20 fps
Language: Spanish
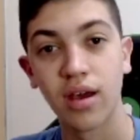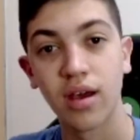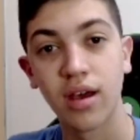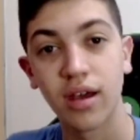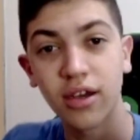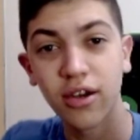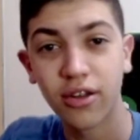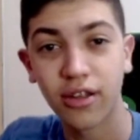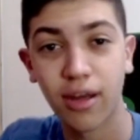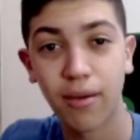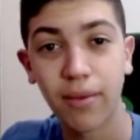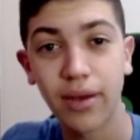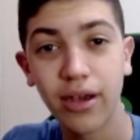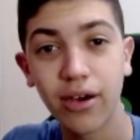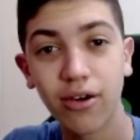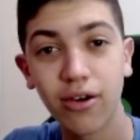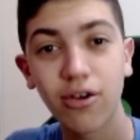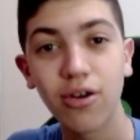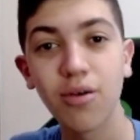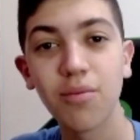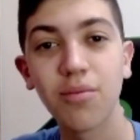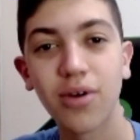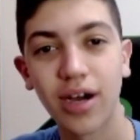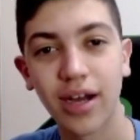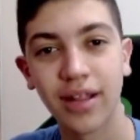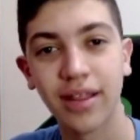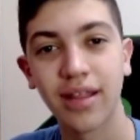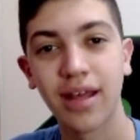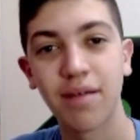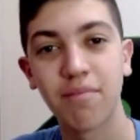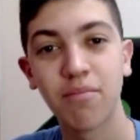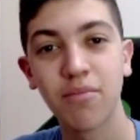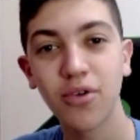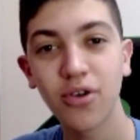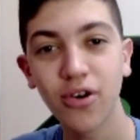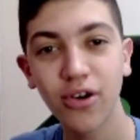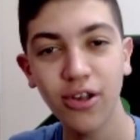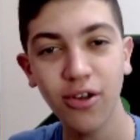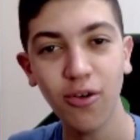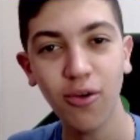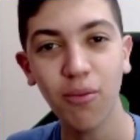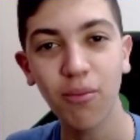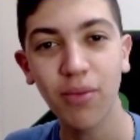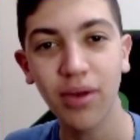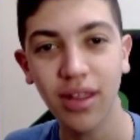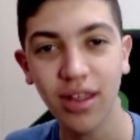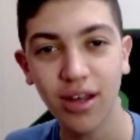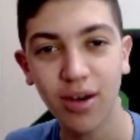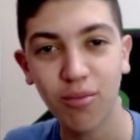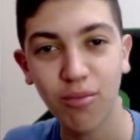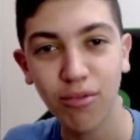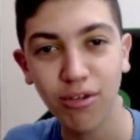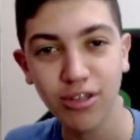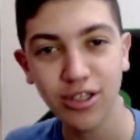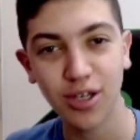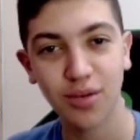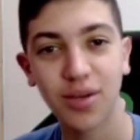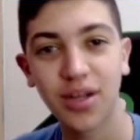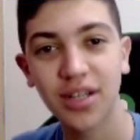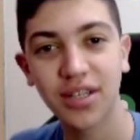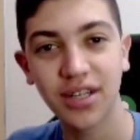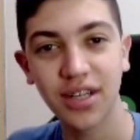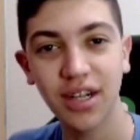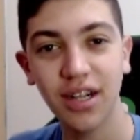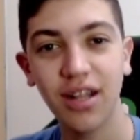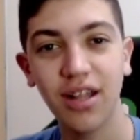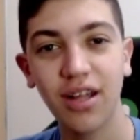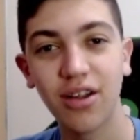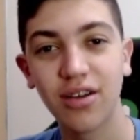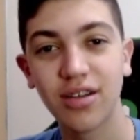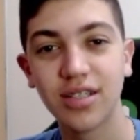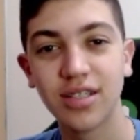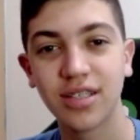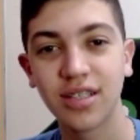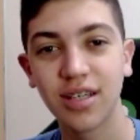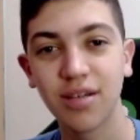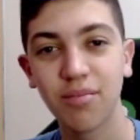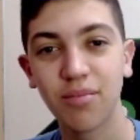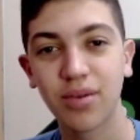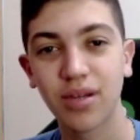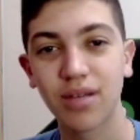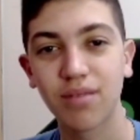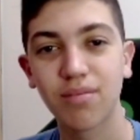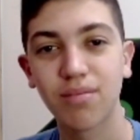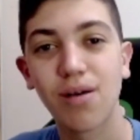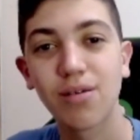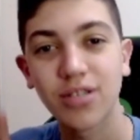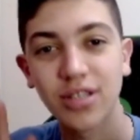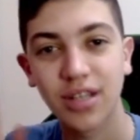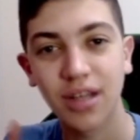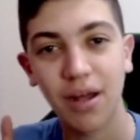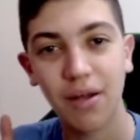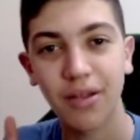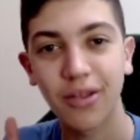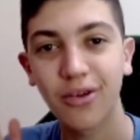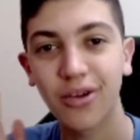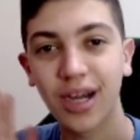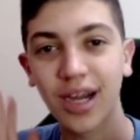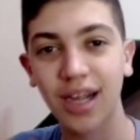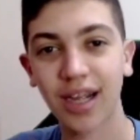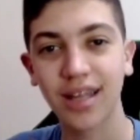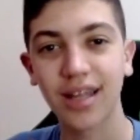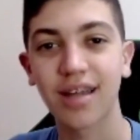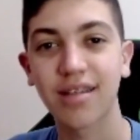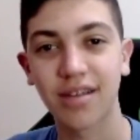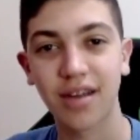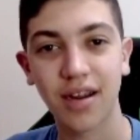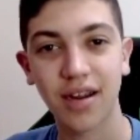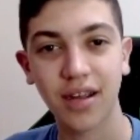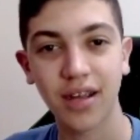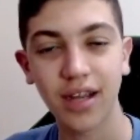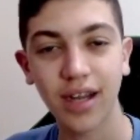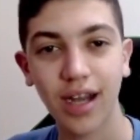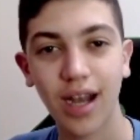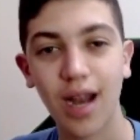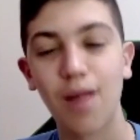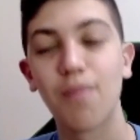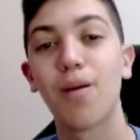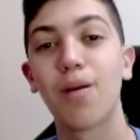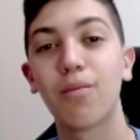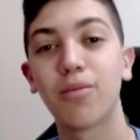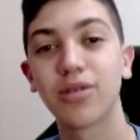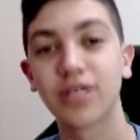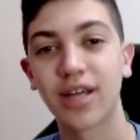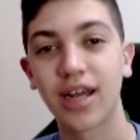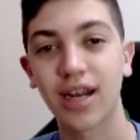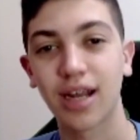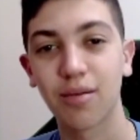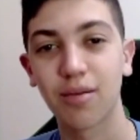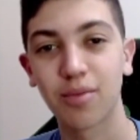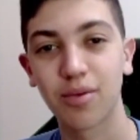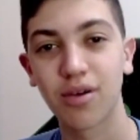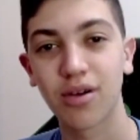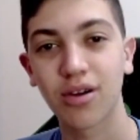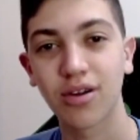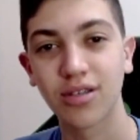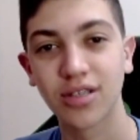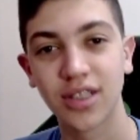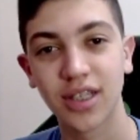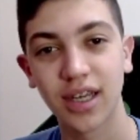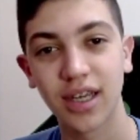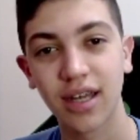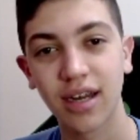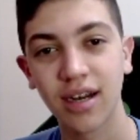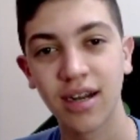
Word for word: ¿Qué onda amigos? ¿Cómo andan? Hoy un video mucho más chill de lo de siempre Vamos a estar viendo cajitas en Skinclap Vamos a ver qué podemos conseguir